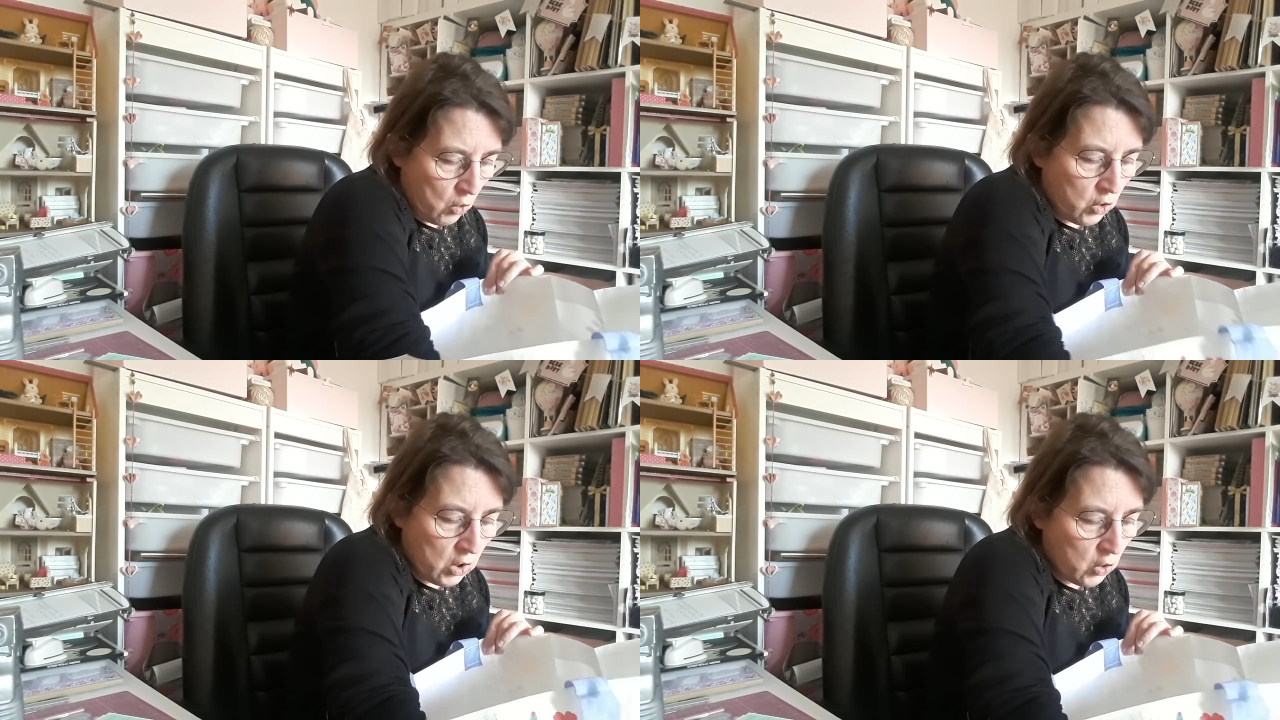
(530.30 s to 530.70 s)

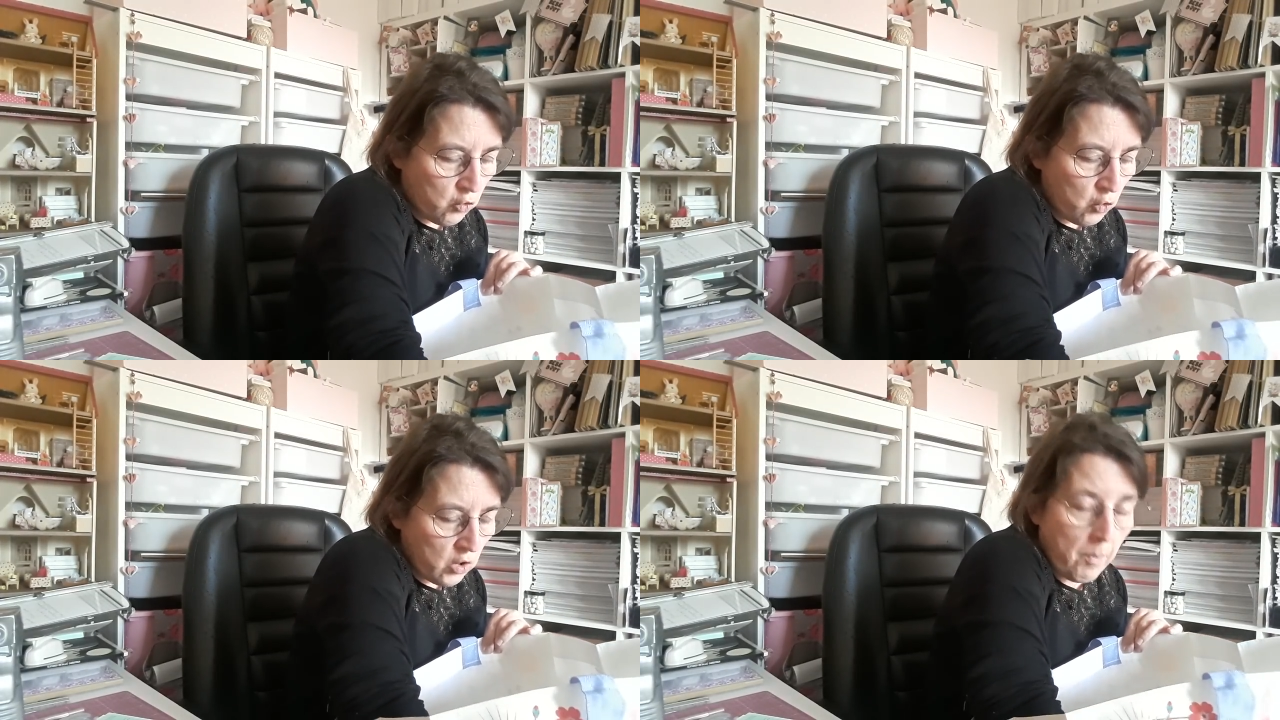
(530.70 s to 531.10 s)
il y a des
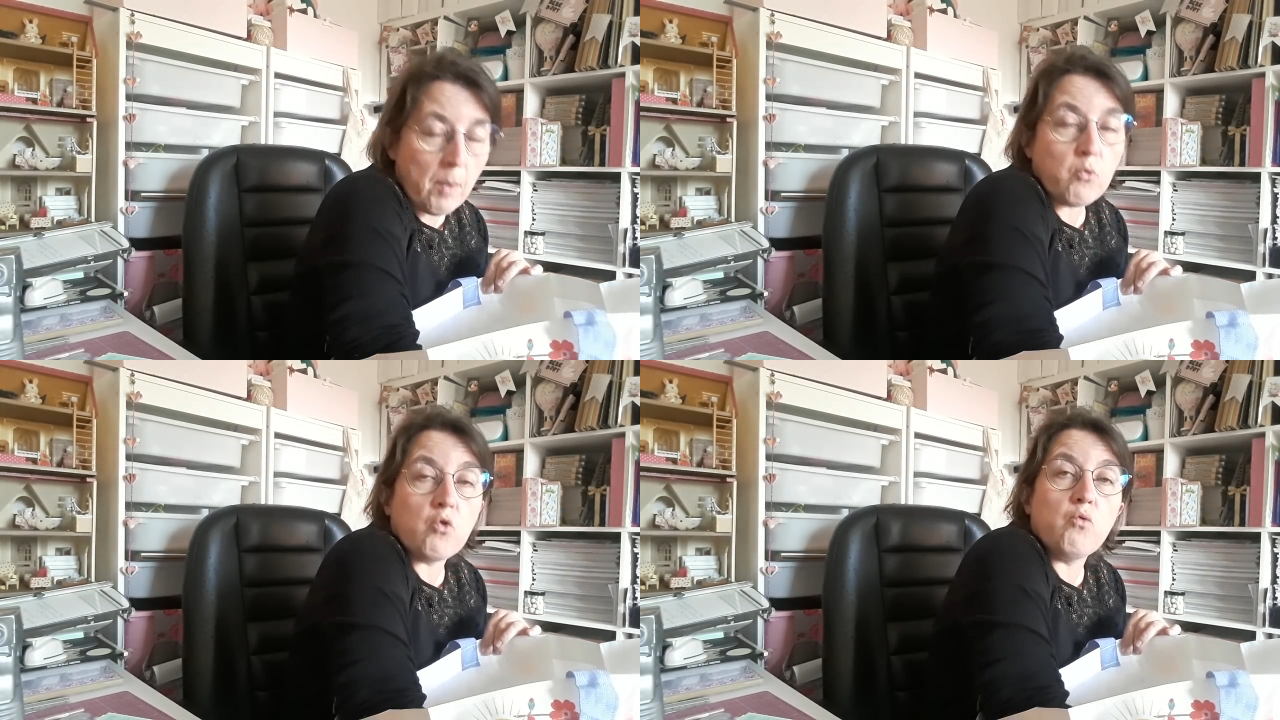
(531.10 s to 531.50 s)
choses, il n'y a pas
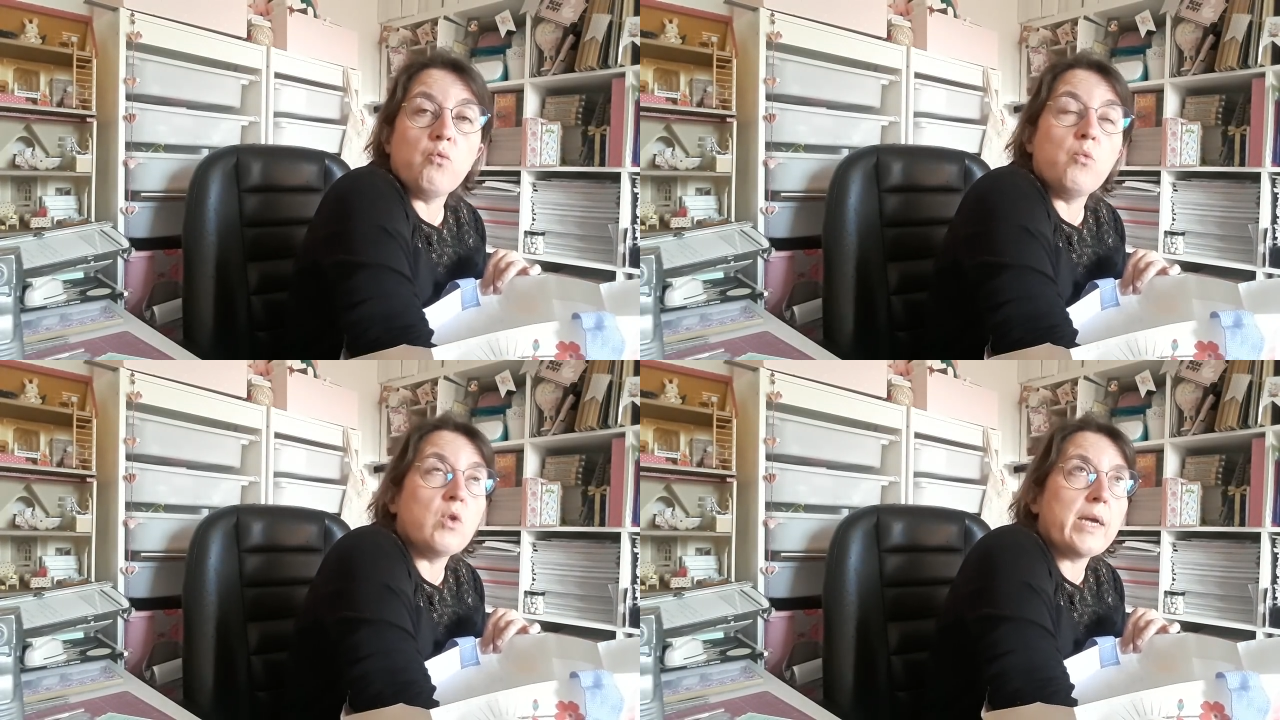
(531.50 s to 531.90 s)
besoin de vous
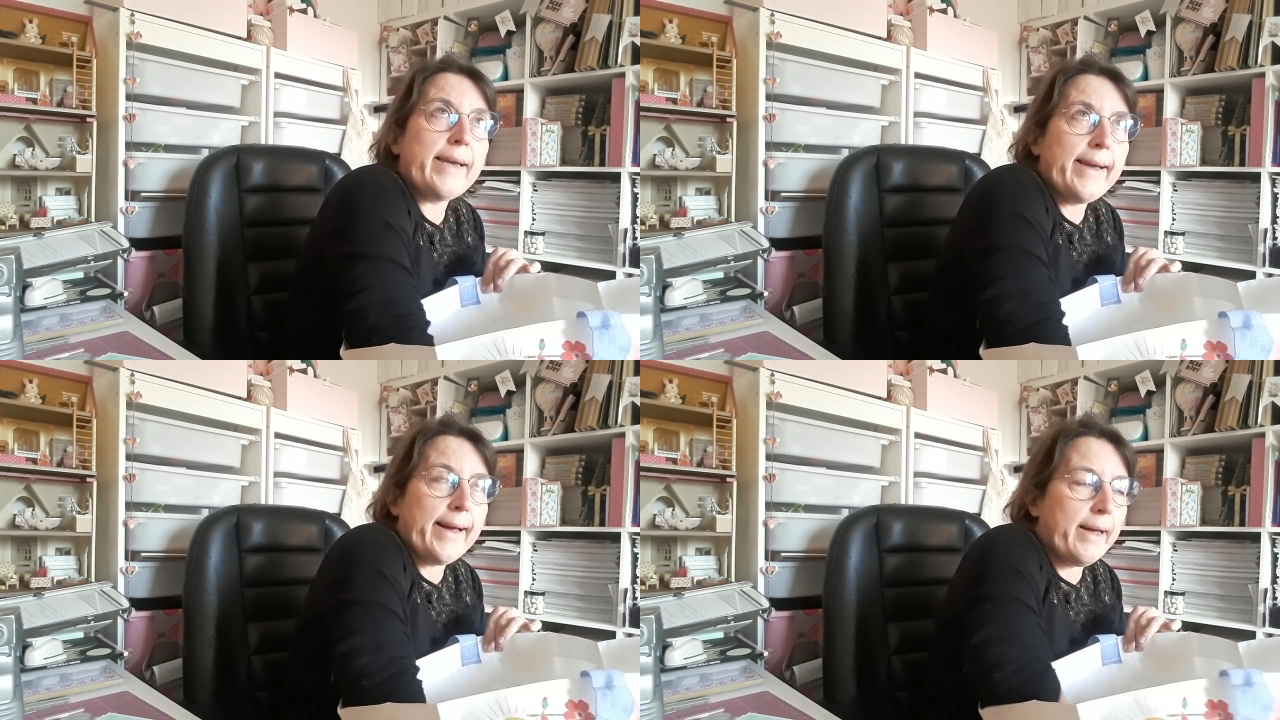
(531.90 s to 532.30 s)

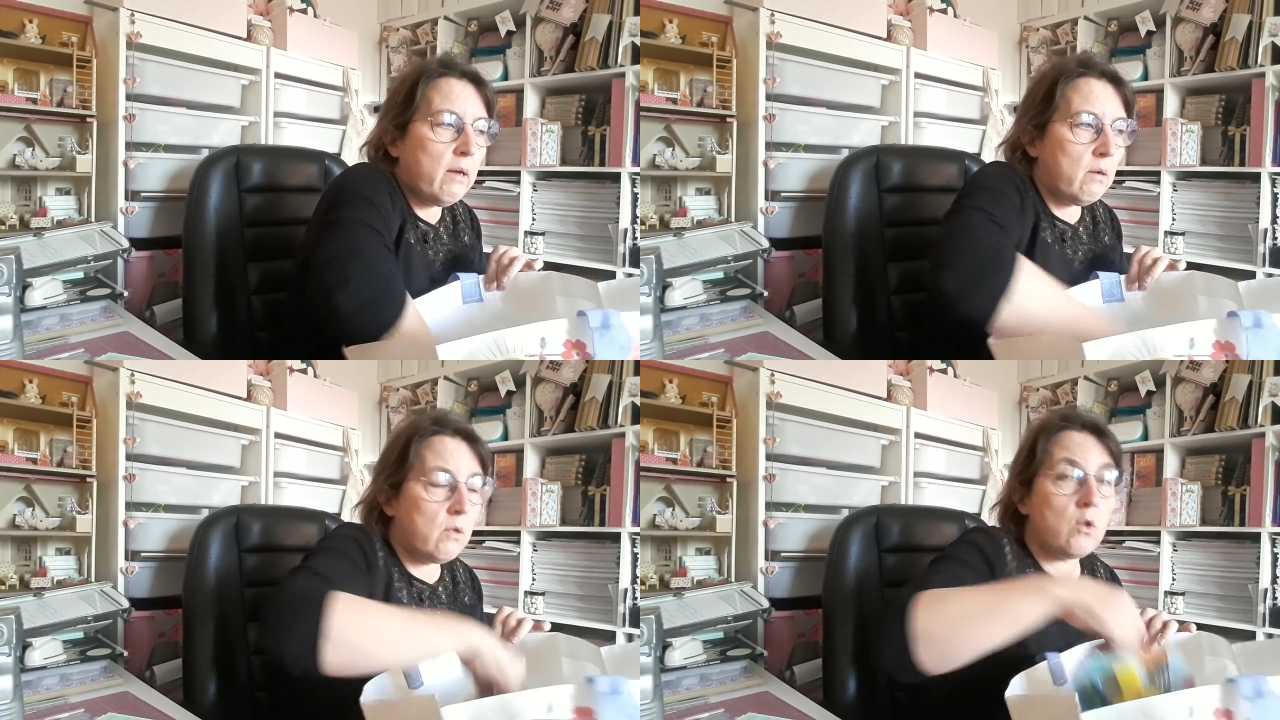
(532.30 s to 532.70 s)
montrer, hein,
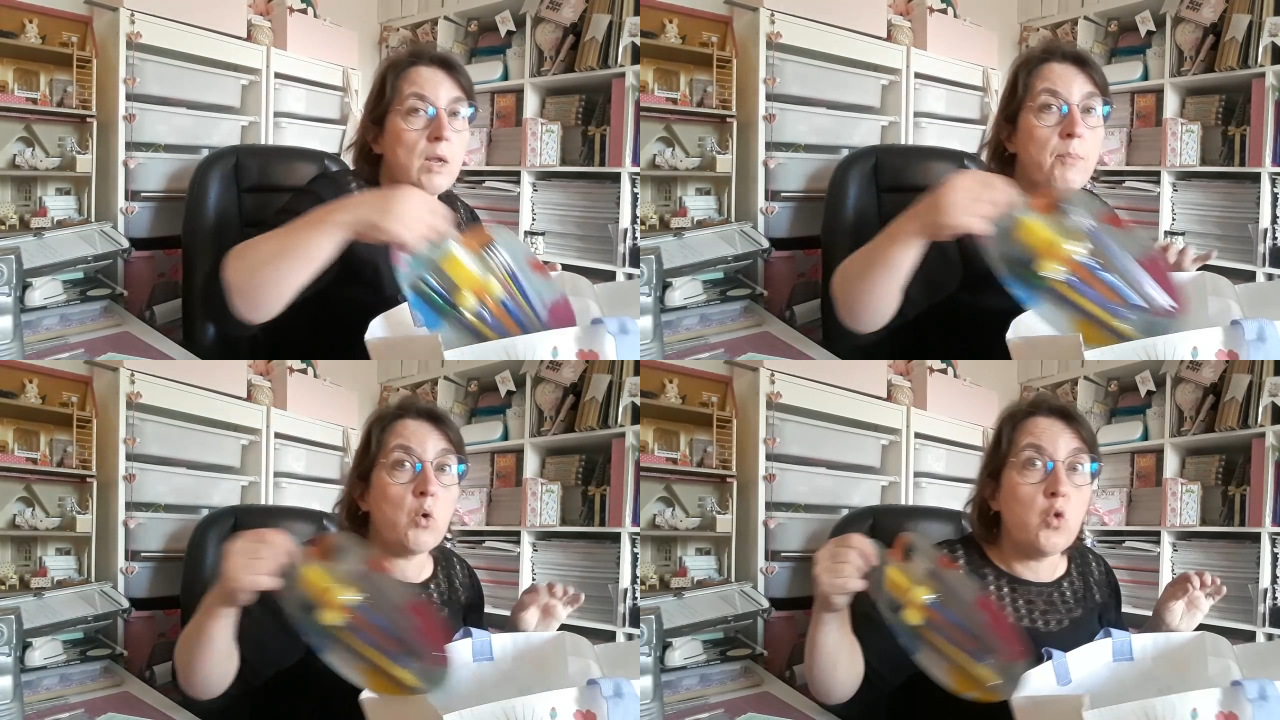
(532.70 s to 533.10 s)
euh, dans
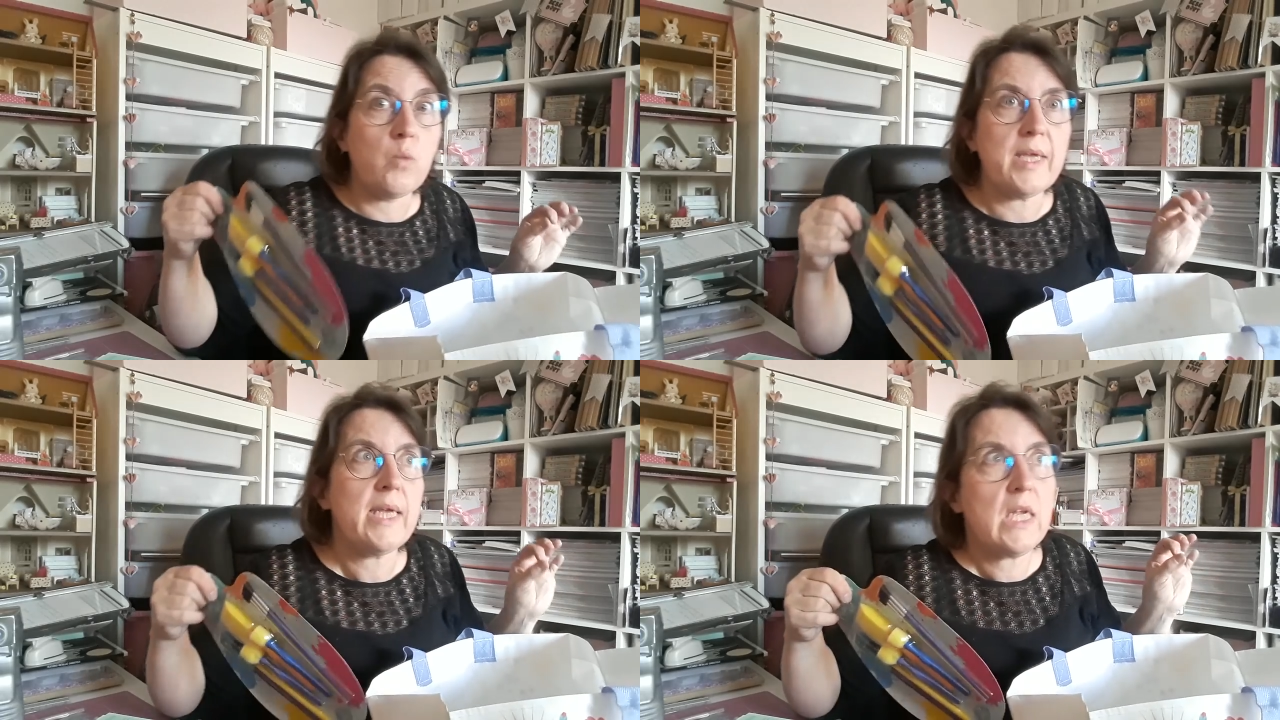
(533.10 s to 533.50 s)
les
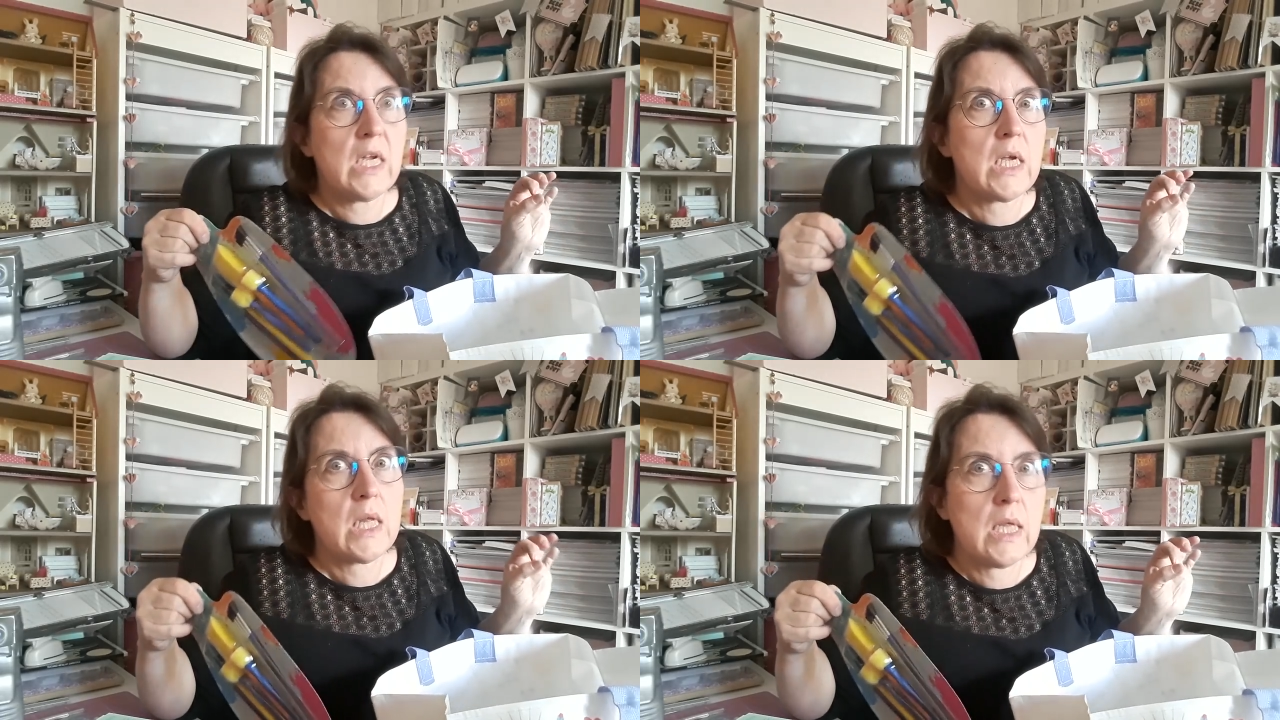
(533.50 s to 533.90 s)
produits
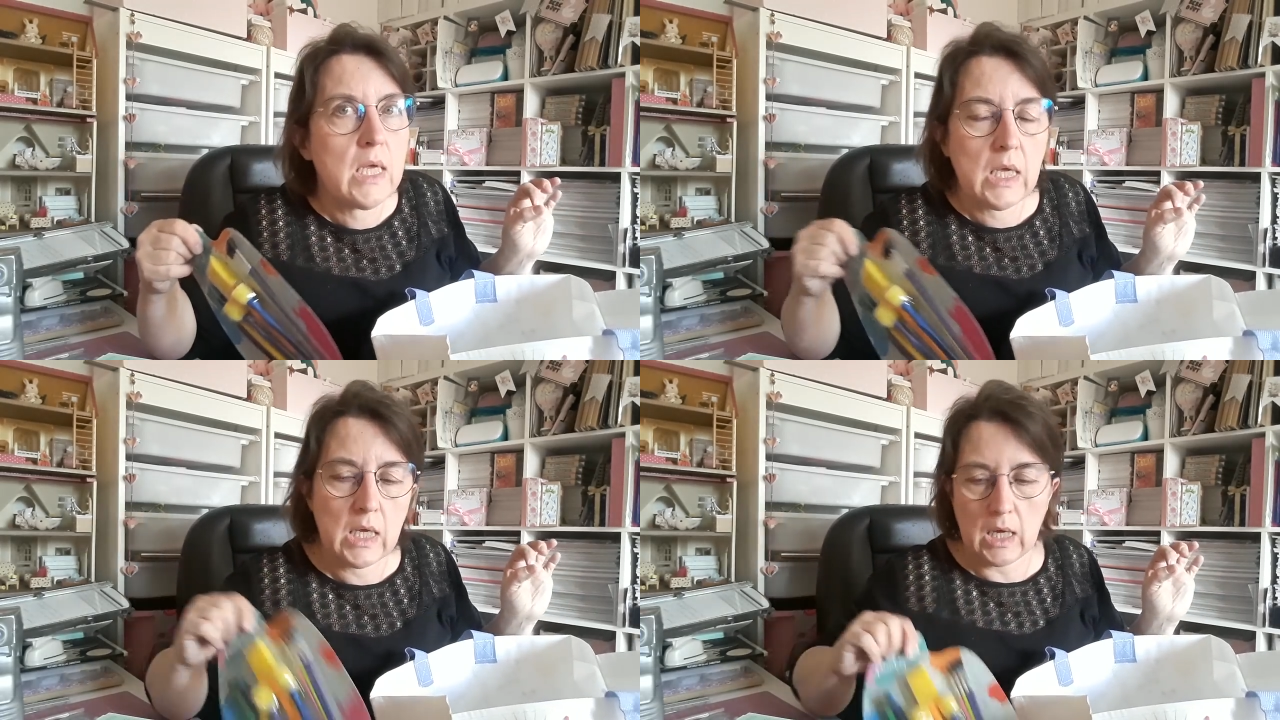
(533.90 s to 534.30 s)

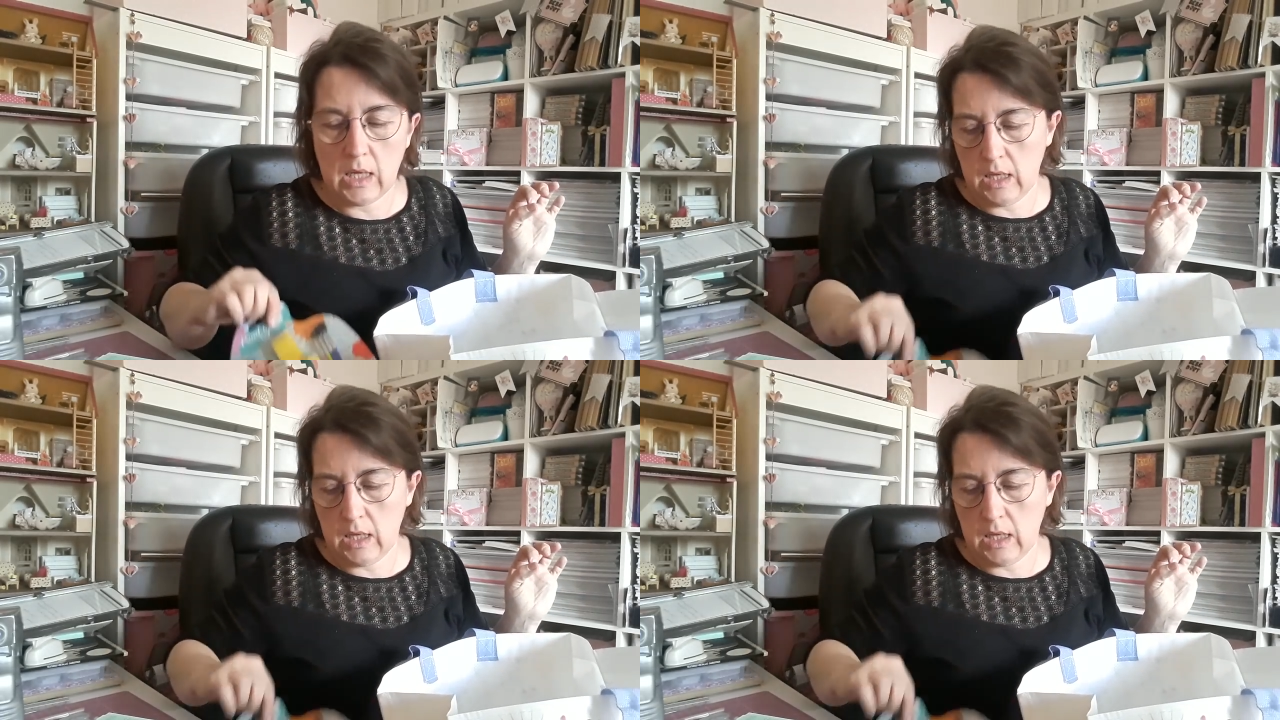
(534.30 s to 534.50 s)
hygiéniques. Hein.